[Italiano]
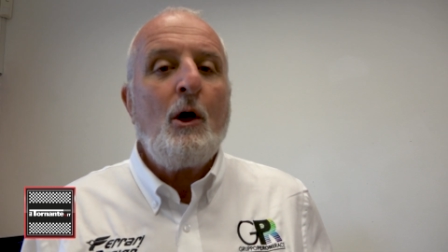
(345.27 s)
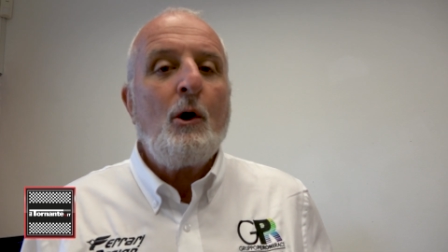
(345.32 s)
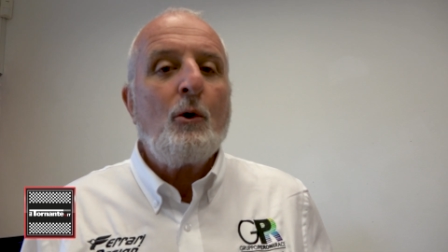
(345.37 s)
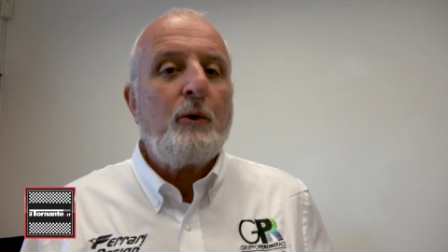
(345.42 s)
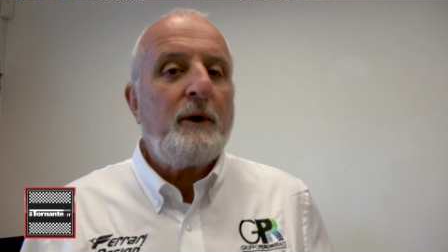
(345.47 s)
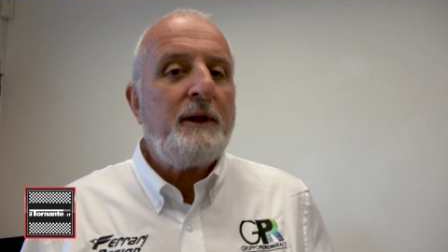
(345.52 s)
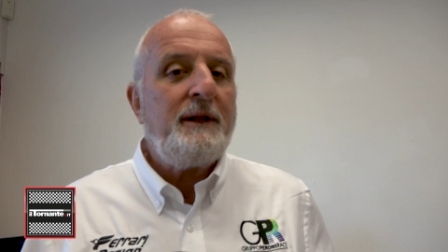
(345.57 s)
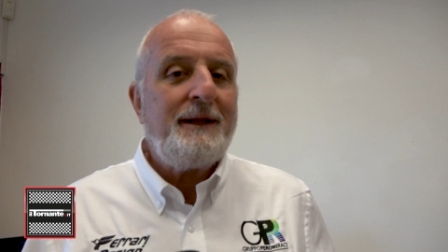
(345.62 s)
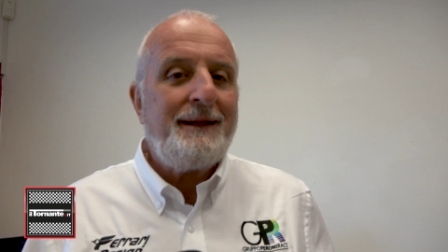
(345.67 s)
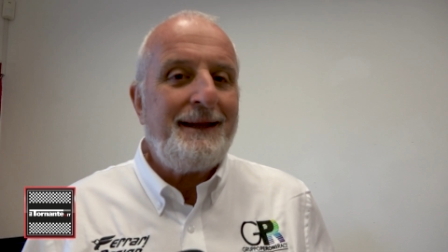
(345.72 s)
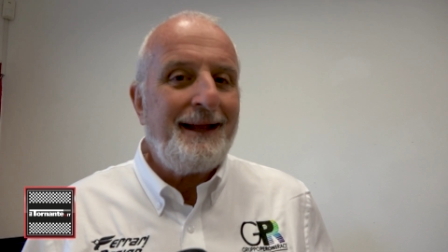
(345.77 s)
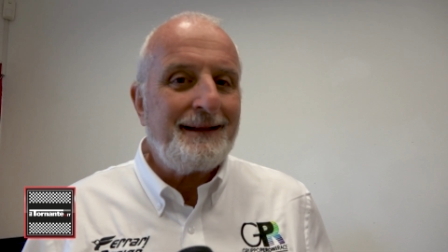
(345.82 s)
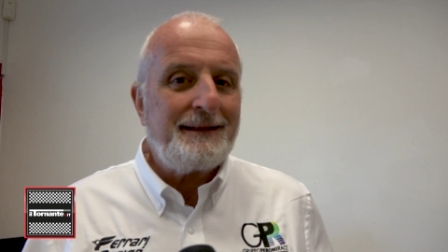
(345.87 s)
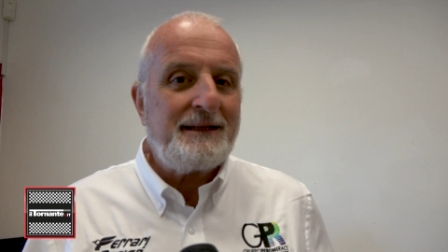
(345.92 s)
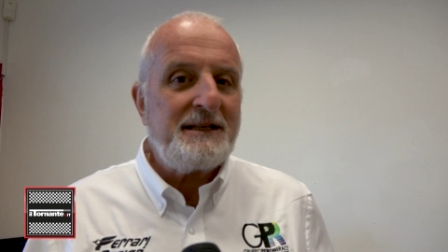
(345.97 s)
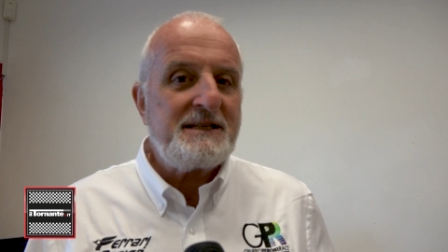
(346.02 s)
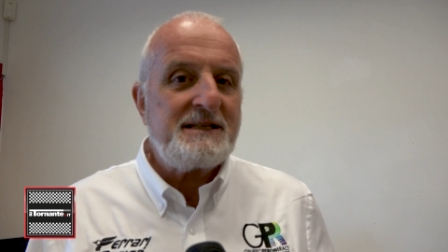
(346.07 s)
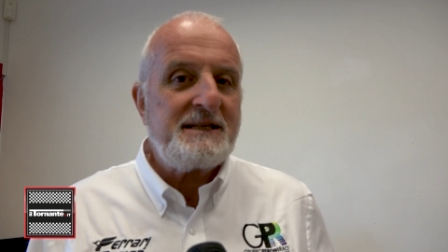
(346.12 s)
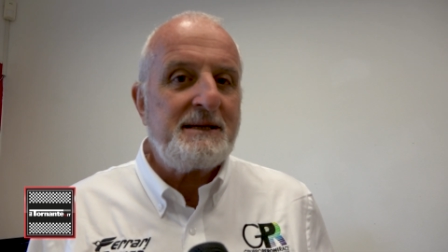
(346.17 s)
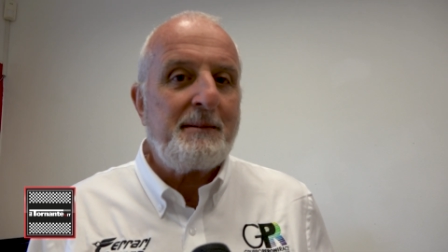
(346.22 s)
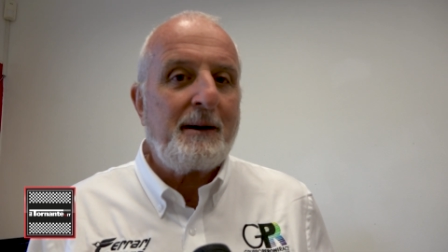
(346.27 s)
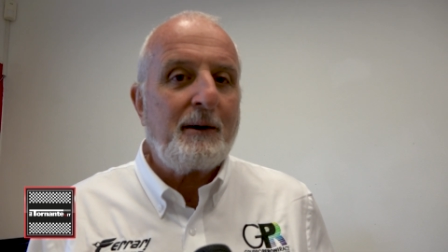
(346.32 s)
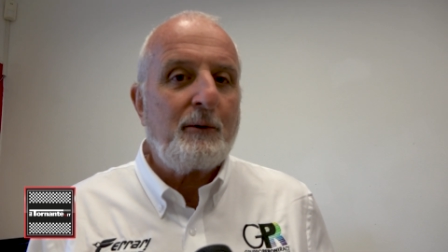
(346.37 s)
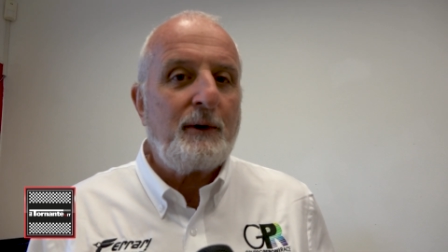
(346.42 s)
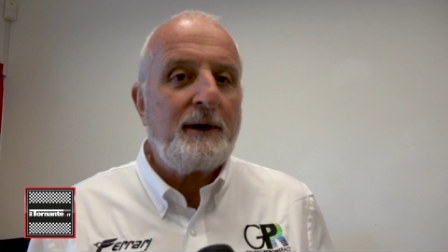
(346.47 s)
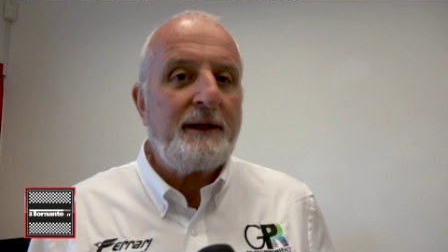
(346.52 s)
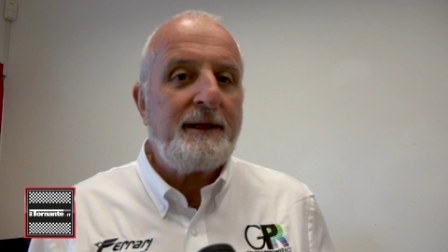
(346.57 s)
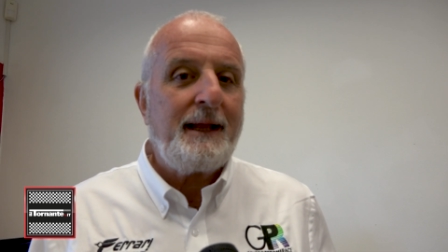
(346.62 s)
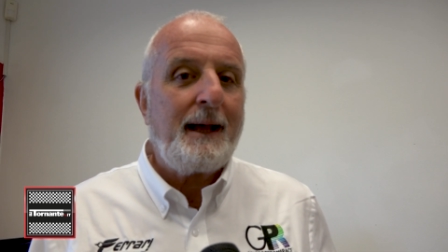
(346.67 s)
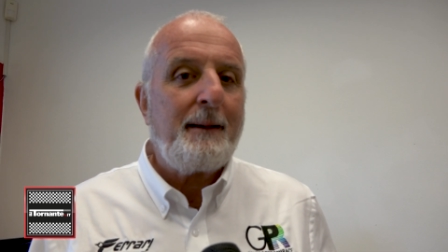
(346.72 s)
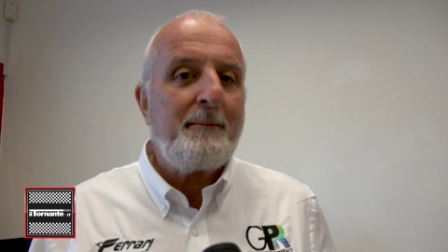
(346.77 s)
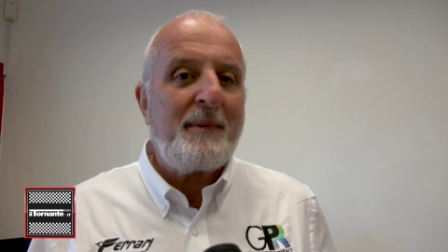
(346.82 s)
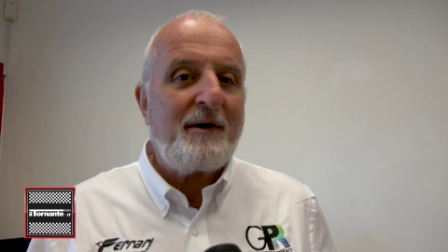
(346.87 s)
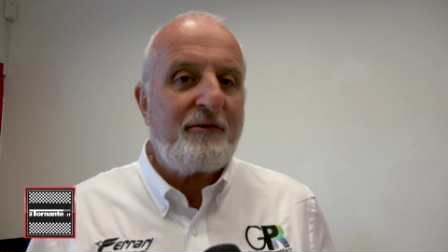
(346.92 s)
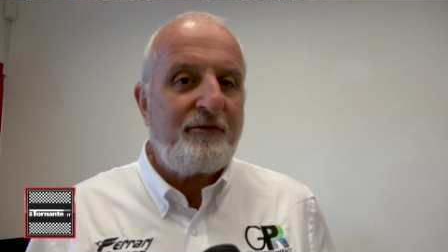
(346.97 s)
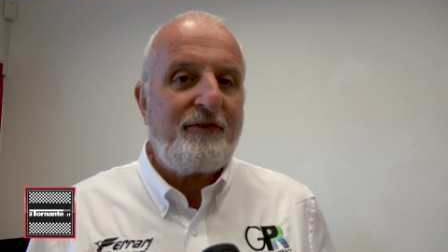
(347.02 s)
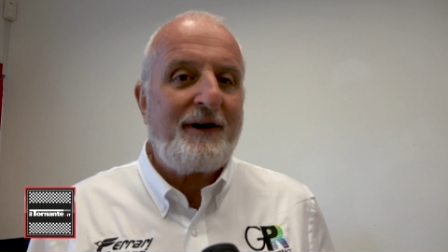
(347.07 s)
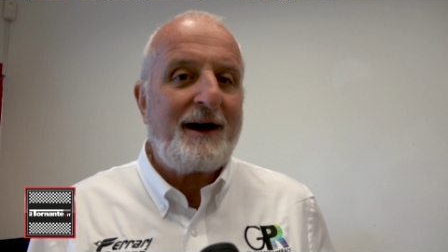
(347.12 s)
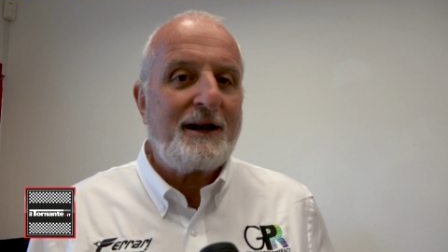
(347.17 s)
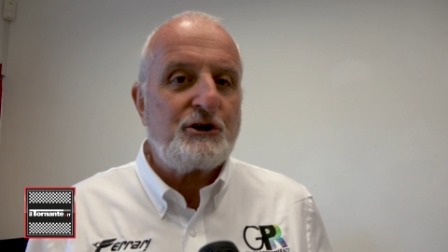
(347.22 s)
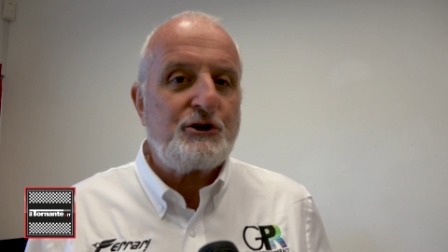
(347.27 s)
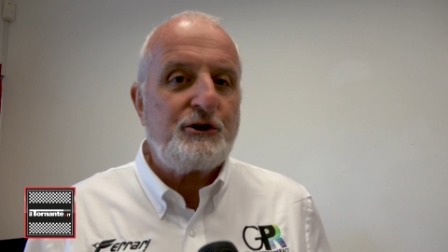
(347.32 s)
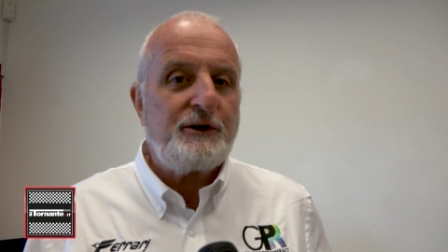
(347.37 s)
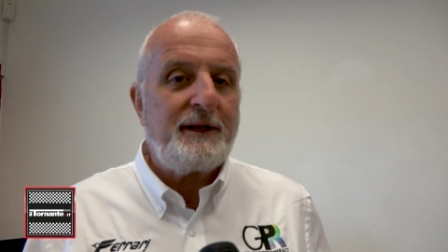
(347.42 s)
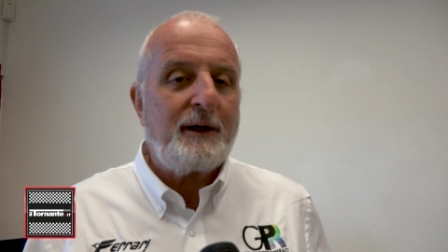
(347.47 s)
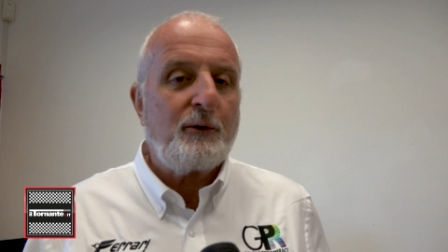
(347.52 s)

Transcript: quindi di altissima qualità ma facile